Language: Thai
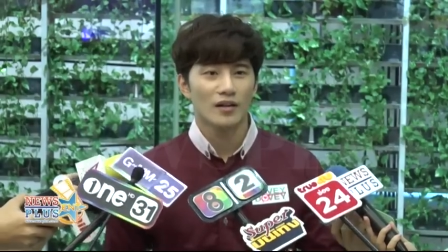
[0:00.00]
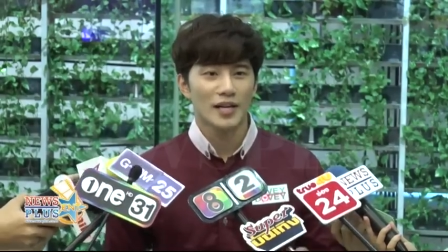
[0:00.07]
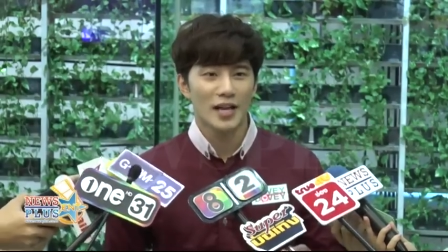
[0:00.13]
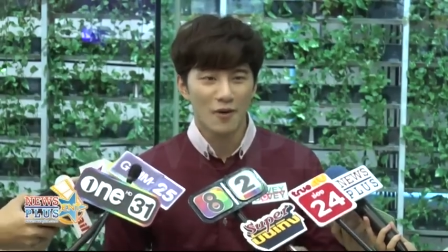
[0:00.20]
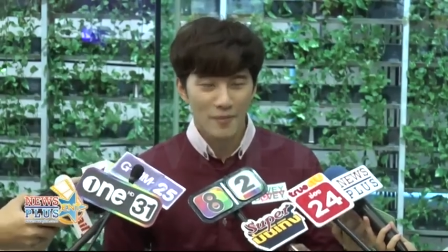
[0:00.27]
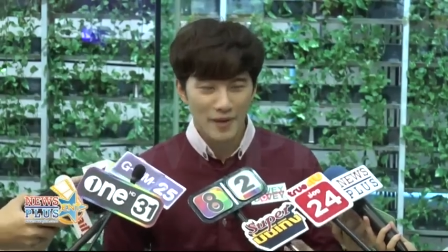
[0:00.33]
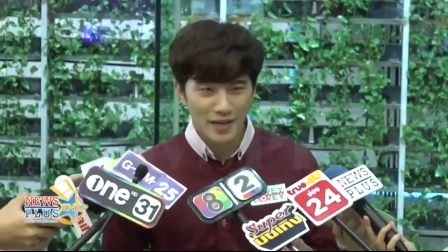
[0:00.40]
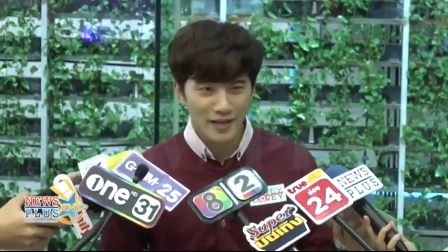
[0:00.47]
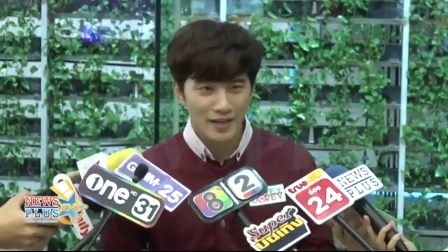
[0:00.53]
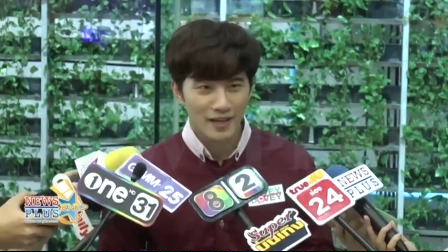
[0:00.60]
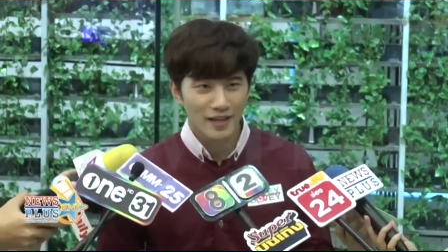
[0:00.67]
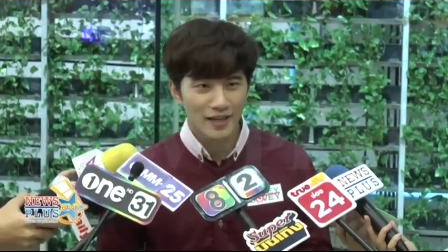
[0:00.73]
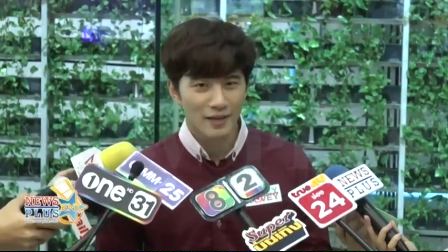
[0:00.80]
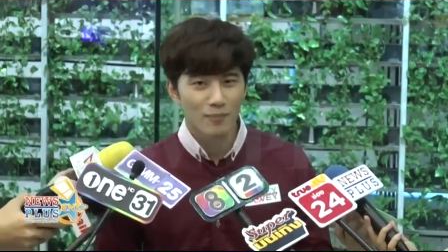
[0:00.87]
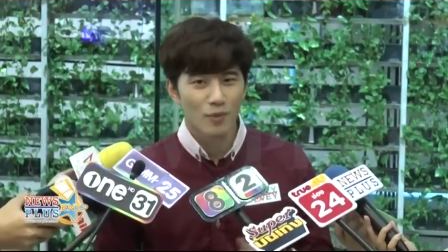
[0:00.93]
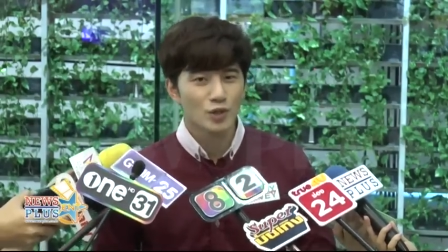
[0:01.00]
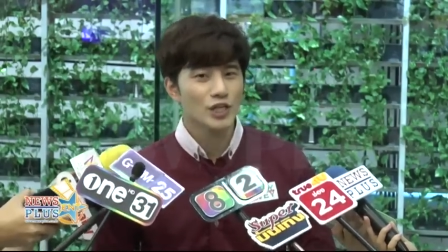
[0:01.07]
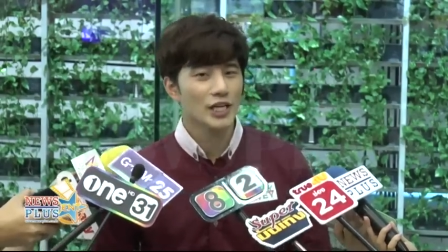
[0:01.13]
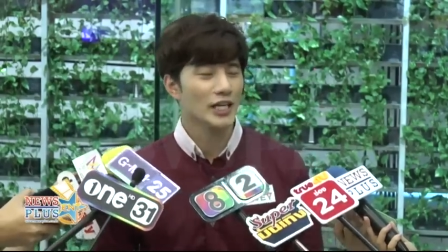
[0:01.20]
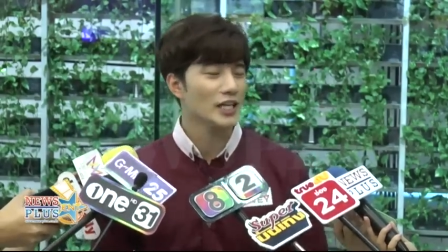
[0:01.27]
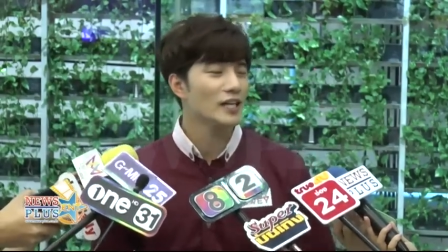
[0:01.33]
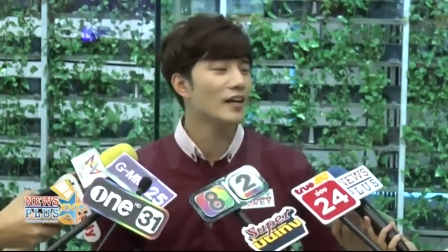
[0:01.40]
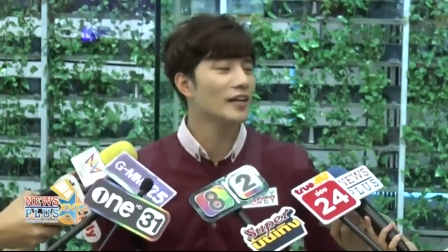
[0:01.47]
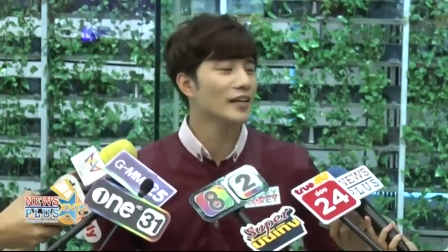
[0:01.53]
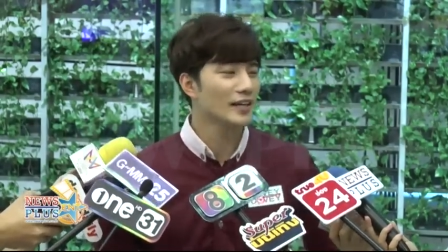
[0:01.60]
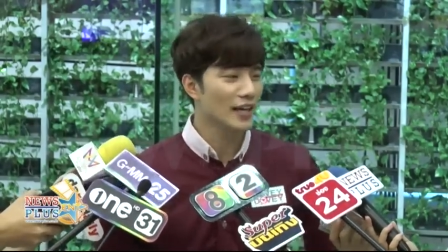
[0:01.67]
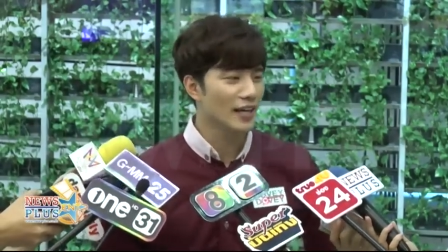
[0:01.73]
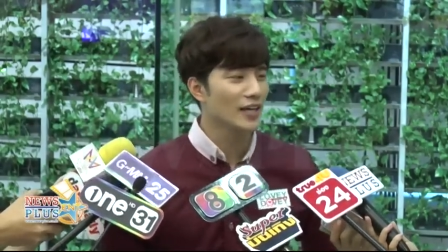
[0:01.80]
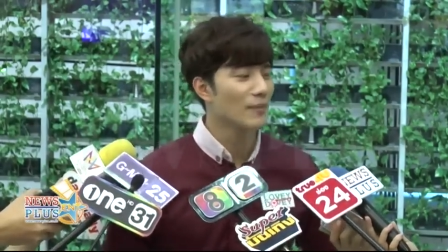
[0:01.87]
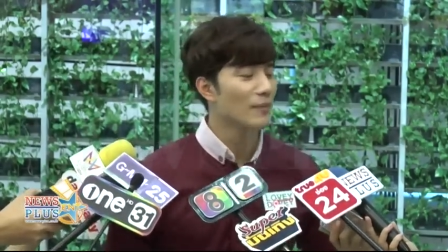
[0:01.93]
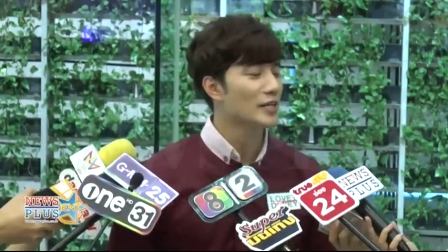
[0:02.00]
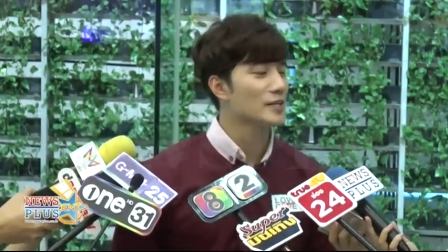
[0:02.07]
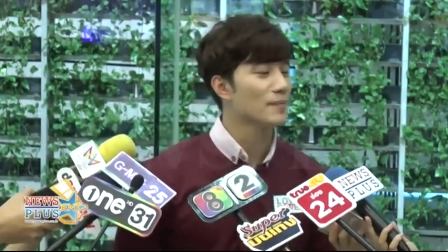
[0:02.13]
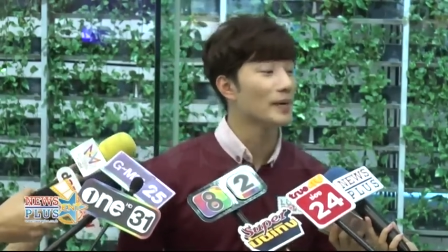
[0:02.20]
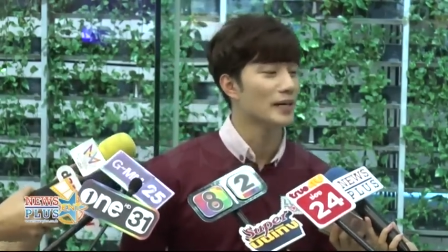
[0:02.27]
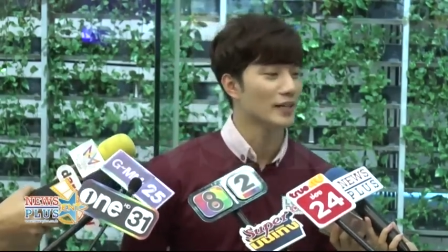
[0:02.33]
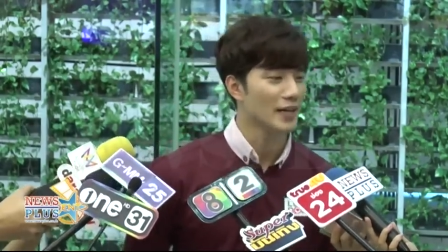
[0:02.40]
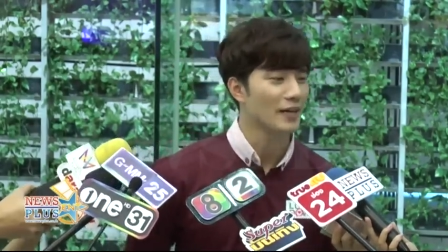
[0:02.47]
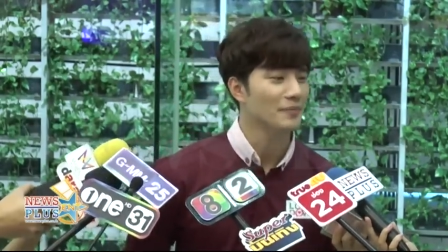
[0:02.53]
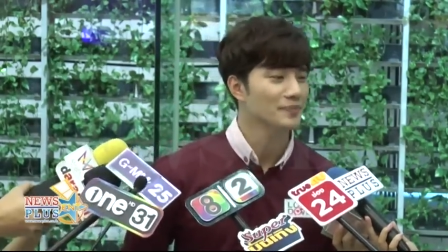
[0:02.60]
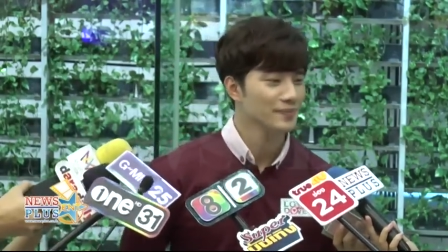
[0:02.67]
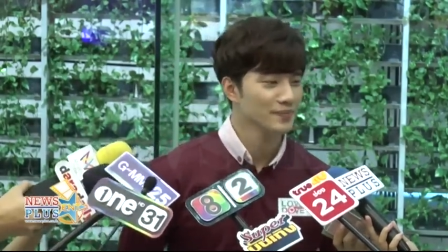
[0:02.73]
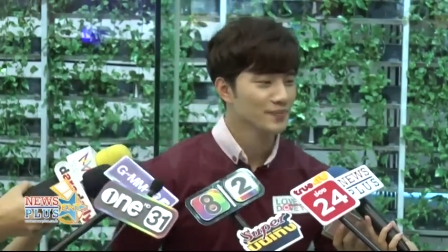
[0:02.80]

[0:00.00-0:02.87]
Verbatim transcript: เดี๋ยวมีอีกโปรเจกต์เรื่องหนึ่งฮะกำลังจะเปิดครับ